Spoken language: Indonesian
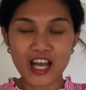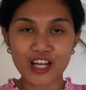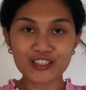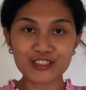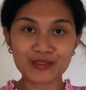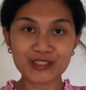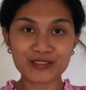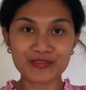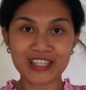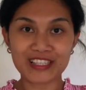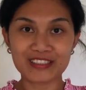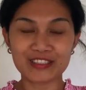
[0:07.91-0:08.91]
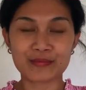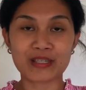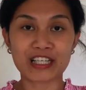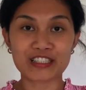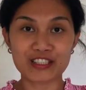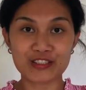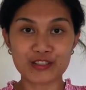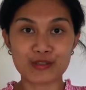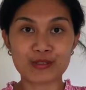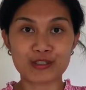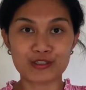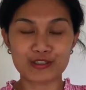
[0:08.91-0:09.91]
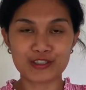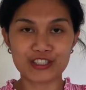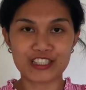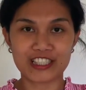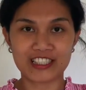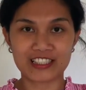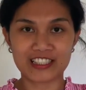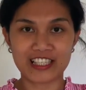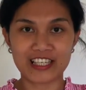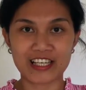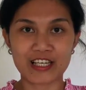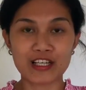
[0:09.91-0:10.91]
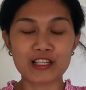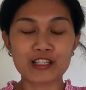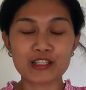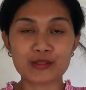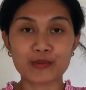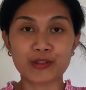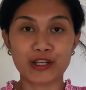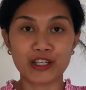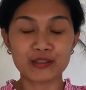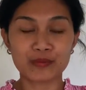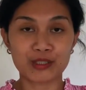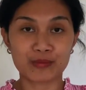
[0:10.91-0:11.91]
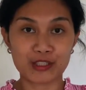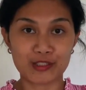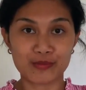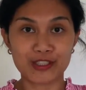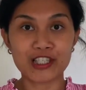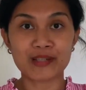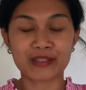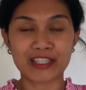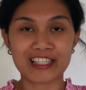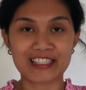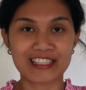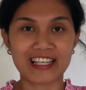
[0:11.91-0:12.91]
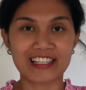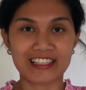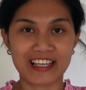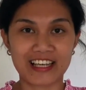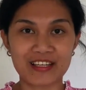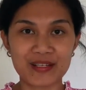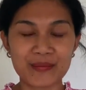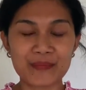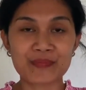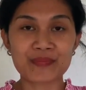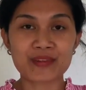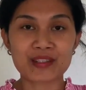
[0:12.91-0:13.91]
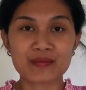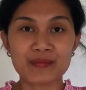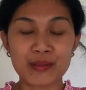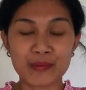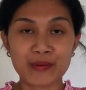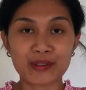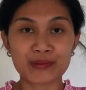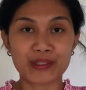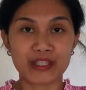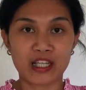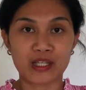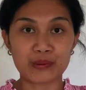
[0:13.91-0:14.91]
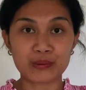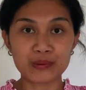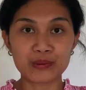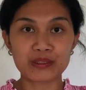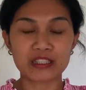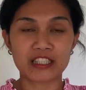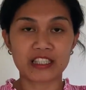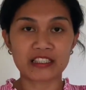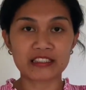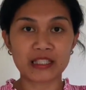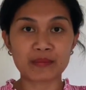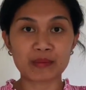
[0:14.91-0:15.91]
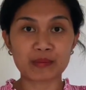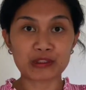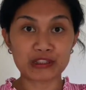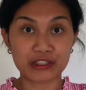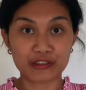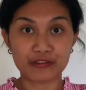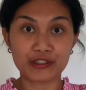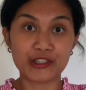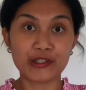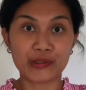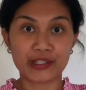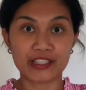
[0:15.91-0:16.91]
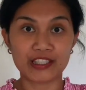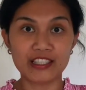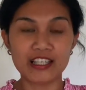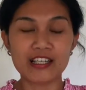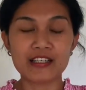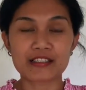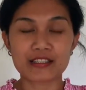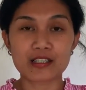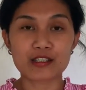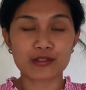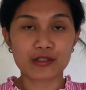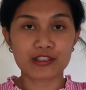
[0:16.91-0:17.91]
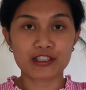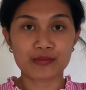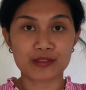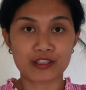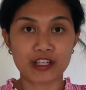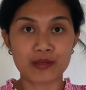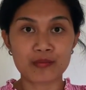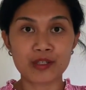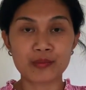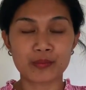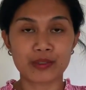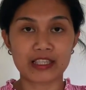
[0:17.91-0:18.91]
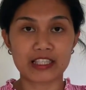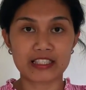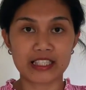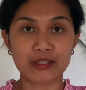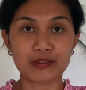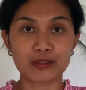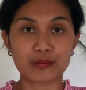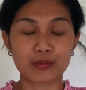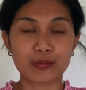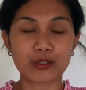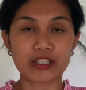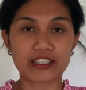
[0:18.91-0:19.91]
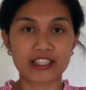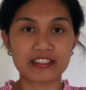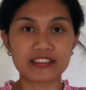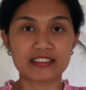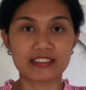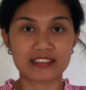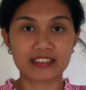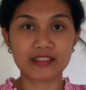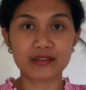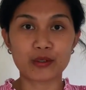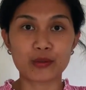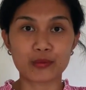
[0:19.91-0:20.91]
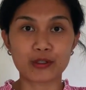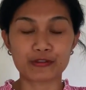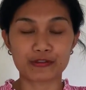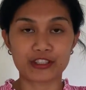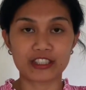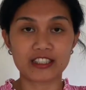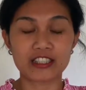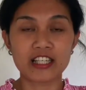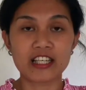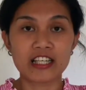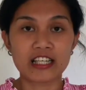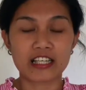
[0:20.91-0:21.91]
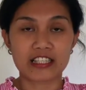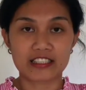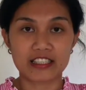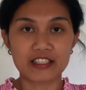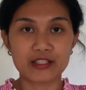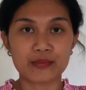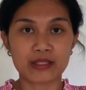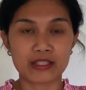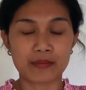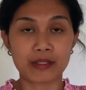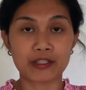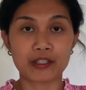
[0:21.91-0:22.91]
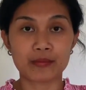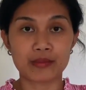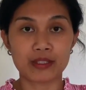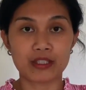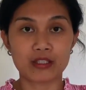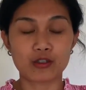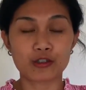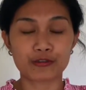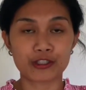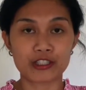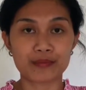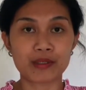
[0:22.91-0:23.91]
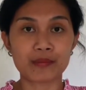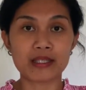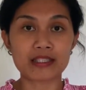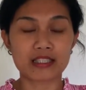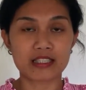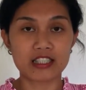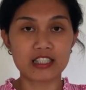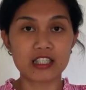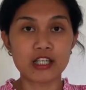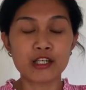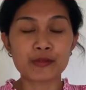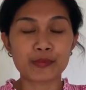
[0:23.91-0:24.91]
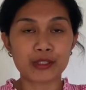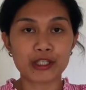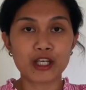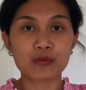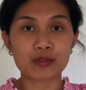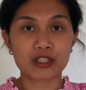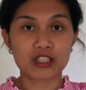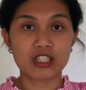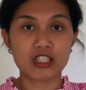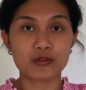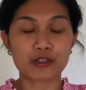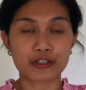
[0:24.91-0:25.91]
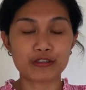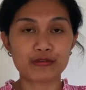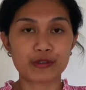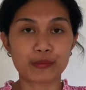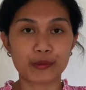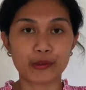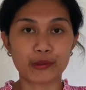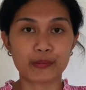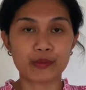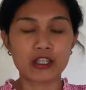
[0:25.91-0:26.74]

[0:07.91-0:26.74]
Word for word: Halo teman-teman, terima kasih sudah berkunjung di channel saya. Semoga teman-teman semua dalam keadaan sehat ya. Beberapa waktu yang lalu, ketika saya memposting video ini, salah seorang subscriber meminta saya untuk membuatkan desain home office karena di masa pandemi COVID-19 ini, beliau mesti working from home.